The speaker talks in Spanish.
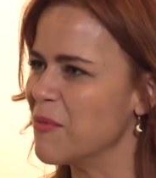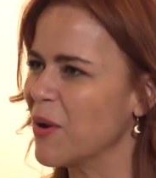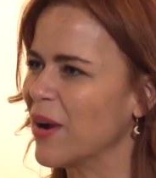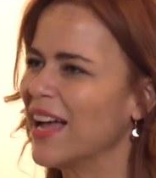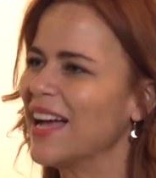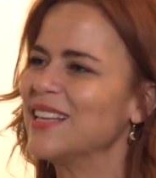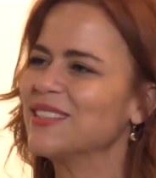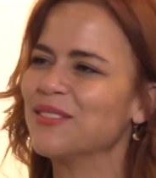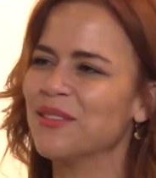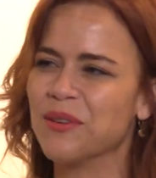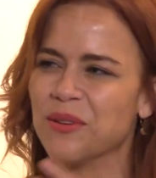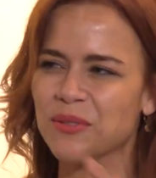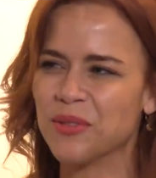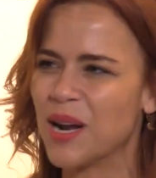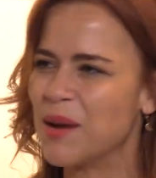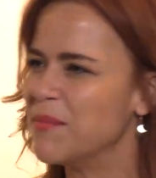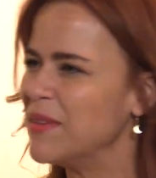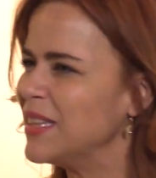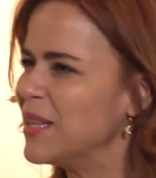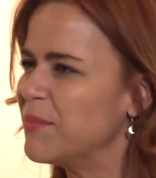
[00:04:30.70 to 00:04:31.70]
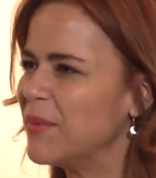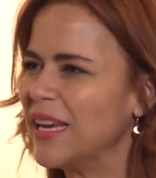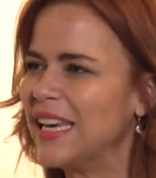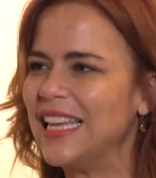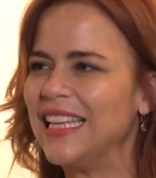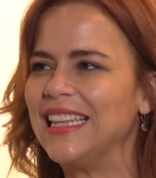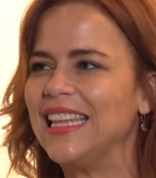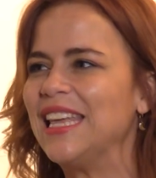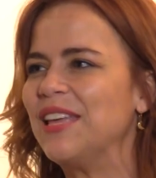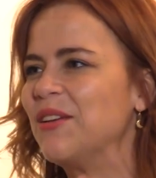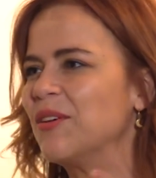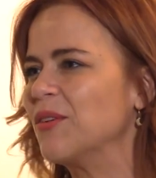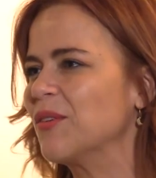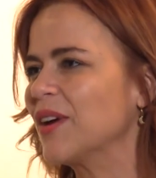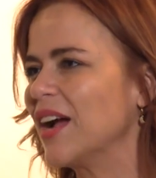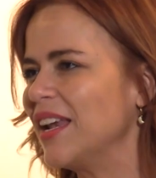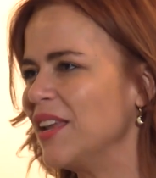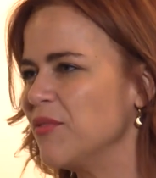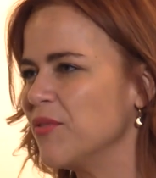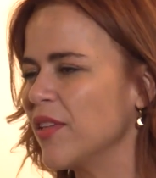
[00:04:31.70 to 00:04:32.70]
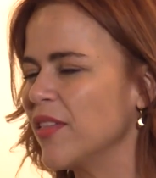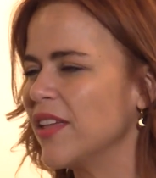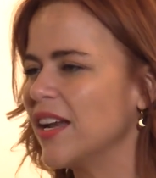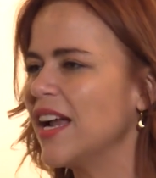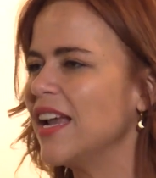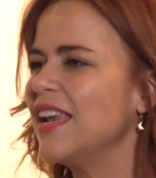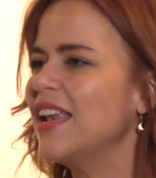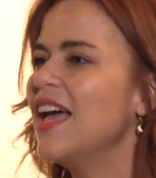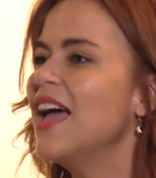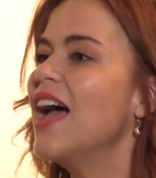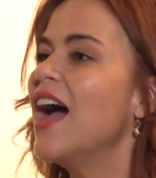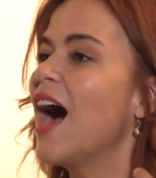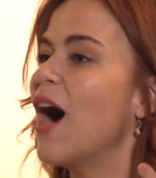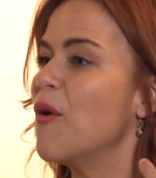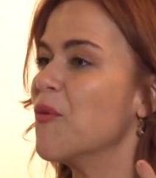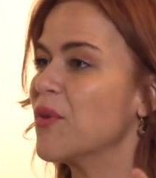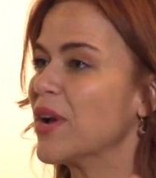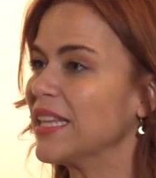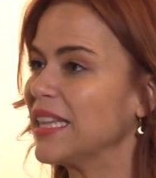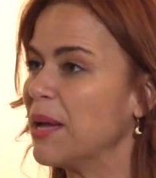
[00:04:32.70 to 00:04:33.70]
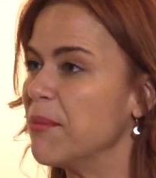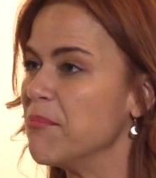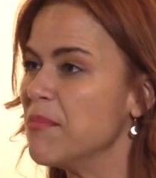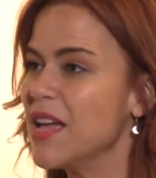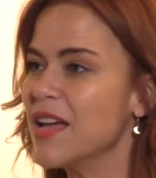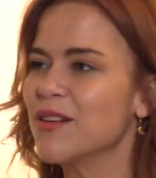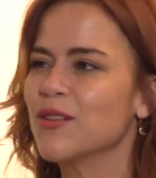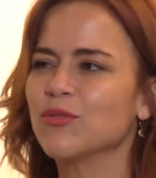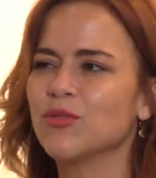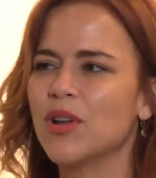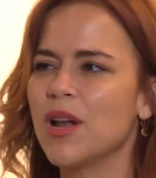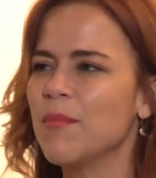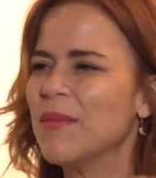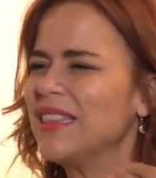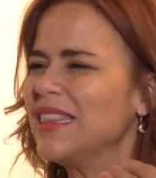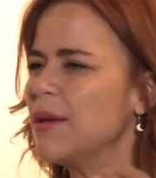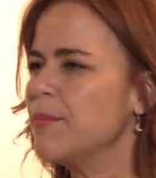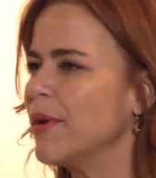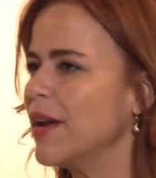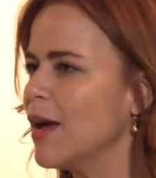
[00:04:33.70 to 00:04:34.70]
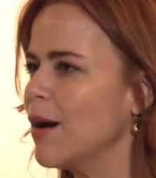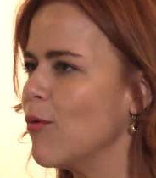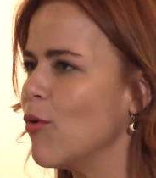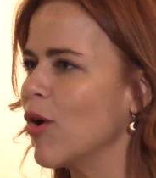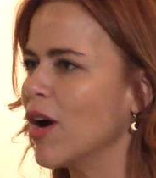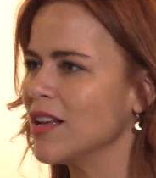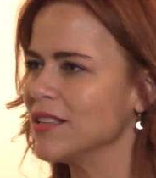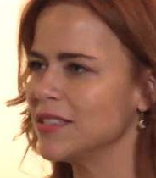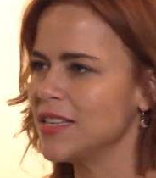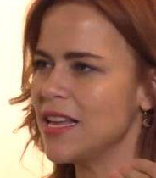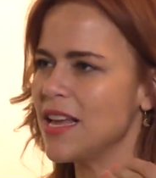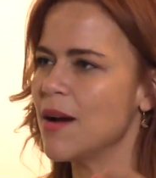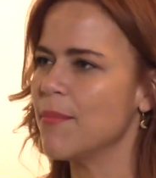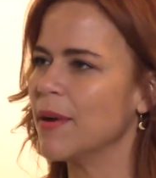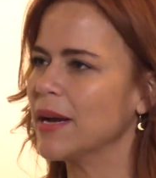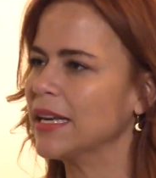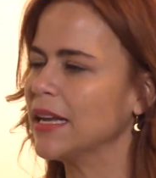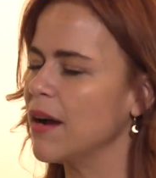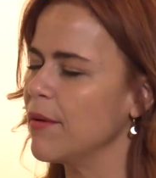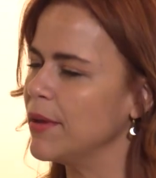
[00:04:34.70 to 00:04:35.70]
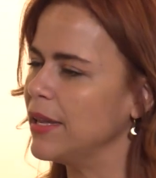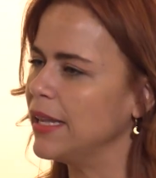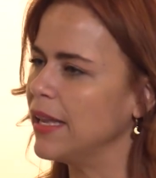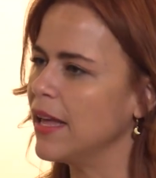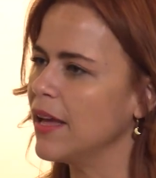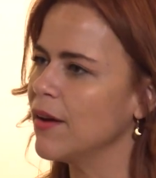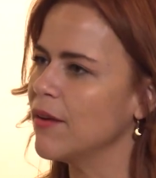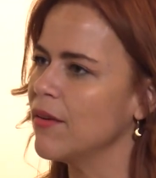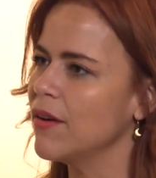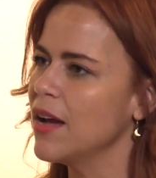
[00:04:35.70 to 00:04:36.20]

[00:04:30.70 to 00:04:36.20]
casos, no solamente para el litigio local y federal, aunque también no solamente para la abogacía, para el cabildeo,